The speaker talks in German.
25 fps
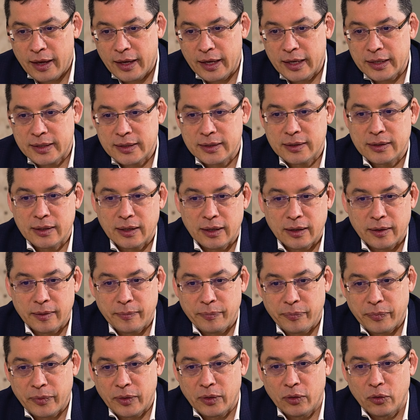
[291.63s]
ist
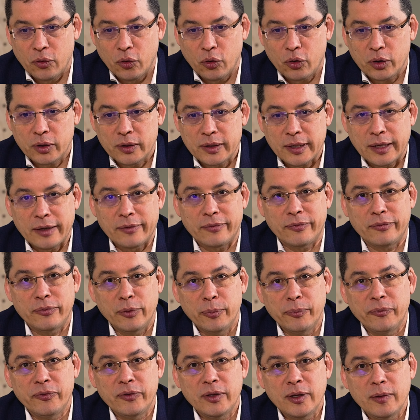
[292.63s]
ähm, noch der
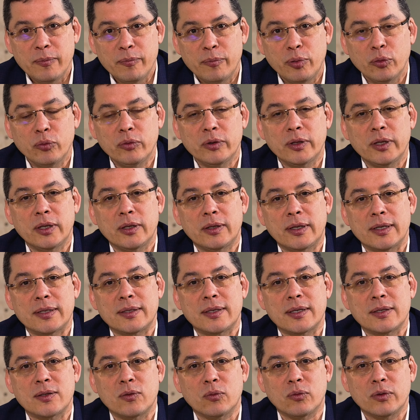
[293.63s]
fünfte im Bunde,
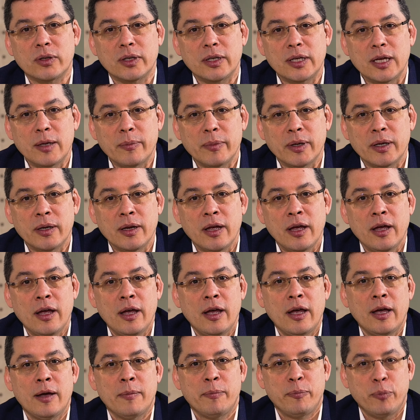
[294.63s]
dass das Unternehmen
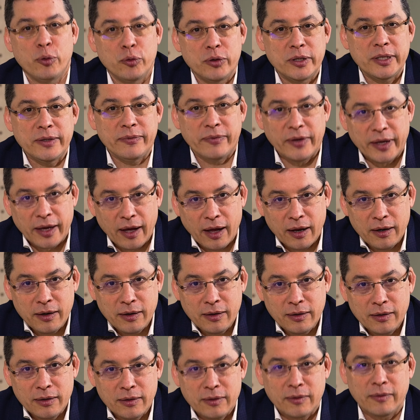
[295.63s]
Petit
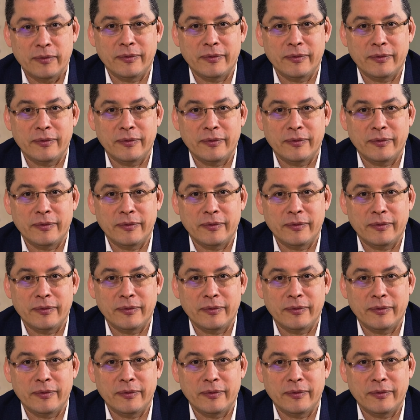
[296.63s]
Vegan,